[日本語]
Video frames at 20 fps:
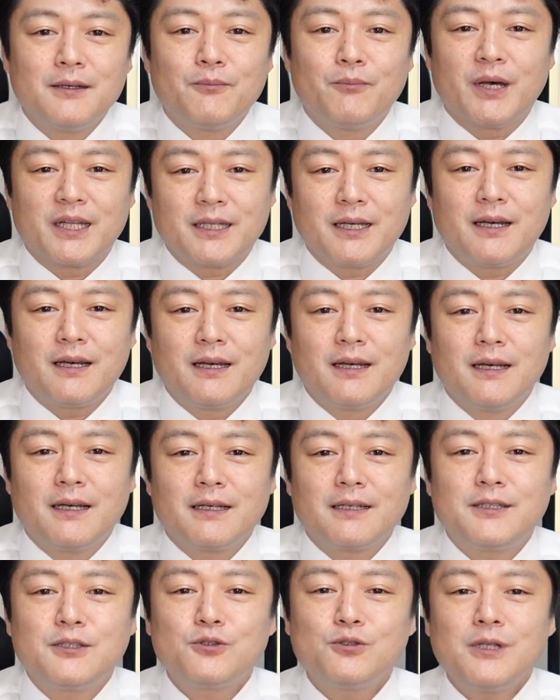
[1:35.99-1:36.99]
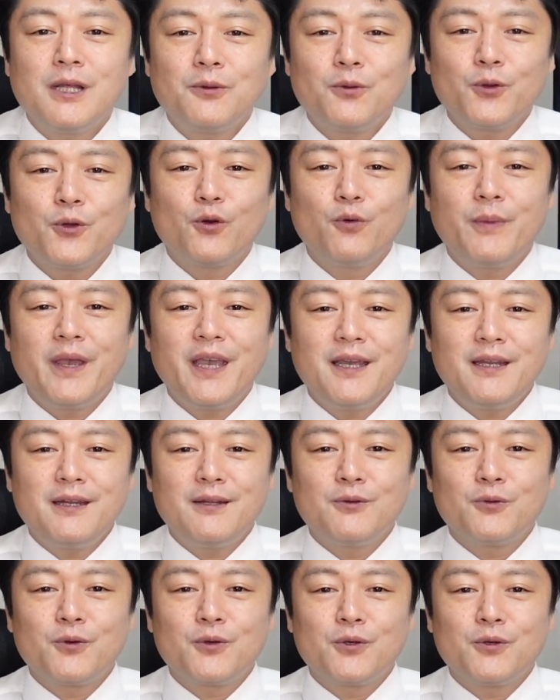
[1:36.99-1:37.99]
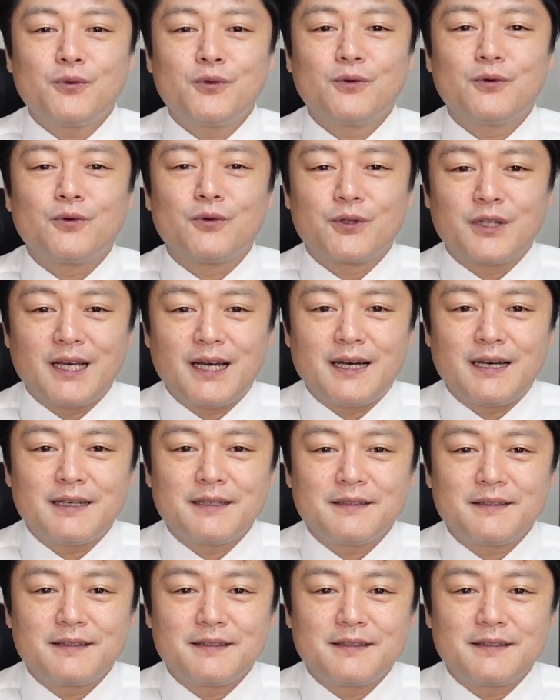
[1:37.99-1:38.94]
また、狐の嫁入りのような